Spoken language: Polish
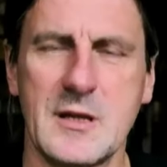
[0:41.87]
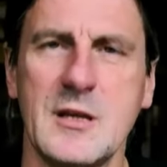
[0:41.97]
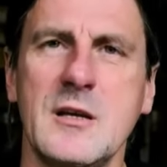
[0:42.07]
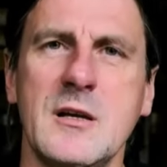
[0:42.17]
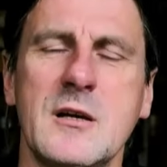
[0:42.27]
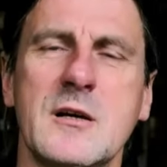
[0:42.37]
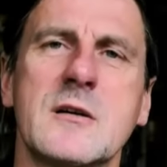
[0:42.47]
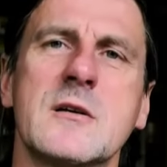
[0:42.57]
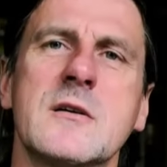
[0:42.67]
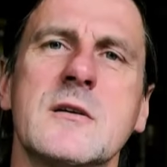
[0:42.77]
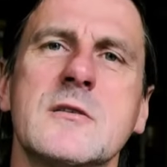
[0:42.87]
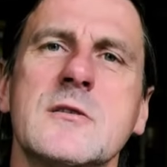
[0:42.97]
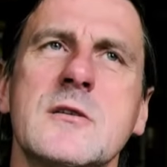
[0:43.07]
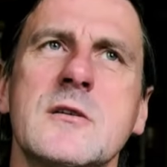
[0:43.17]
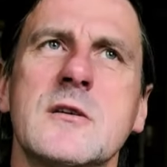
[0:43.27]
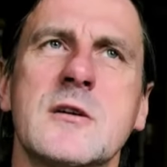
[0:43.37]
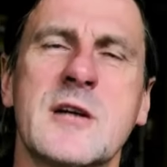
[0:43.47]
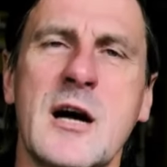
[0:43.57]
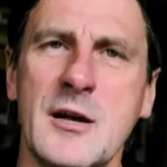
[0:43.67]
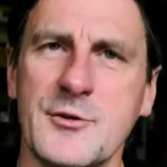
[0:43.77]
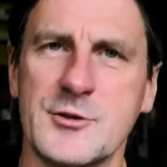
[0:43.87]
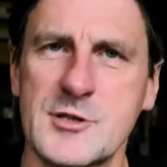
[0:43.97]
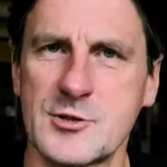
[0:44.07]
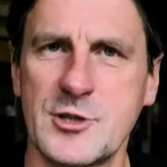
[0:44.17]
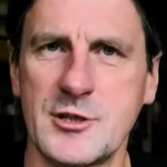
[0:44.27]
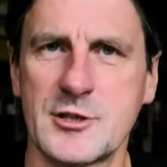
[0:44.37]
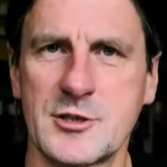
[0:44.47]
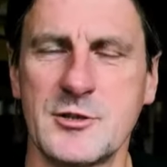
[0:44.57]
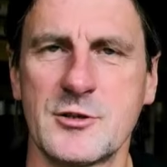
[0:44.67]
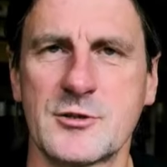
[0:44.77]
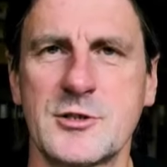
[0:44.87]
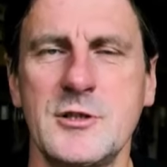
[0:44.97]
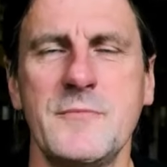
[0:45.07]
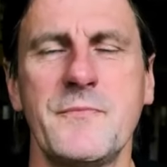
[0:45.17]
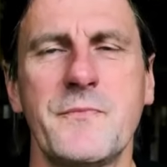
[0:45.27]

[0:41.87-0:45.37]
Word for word: ich radość z codziennej czynności